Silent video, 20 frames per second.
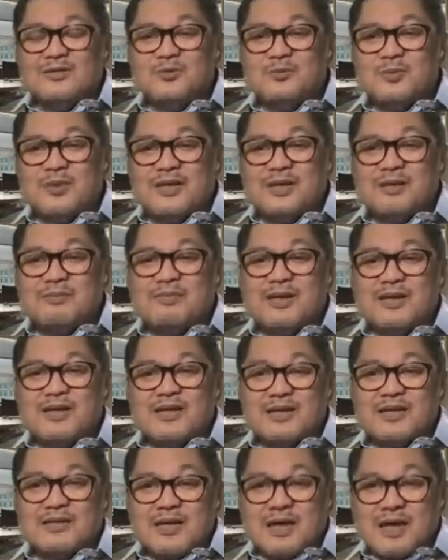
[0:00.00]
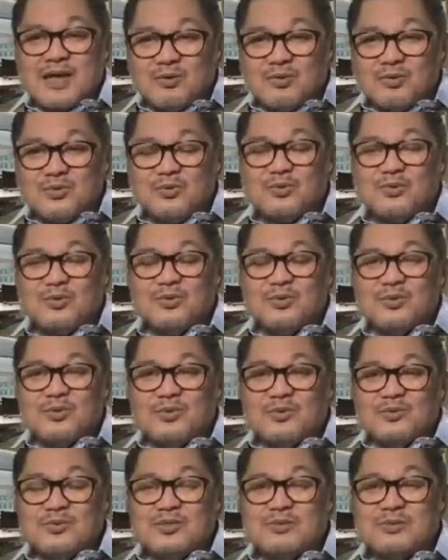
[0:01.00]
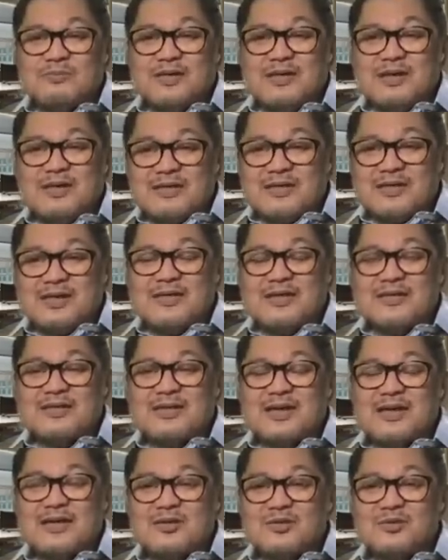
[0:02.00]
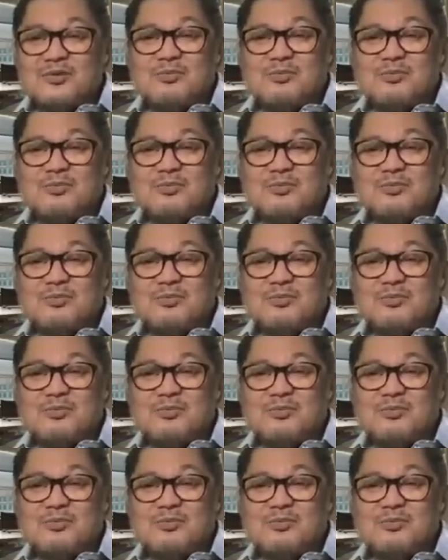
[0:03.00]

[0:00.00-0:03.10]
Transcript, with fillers: supaya mereka tahu sebenarnya kita itu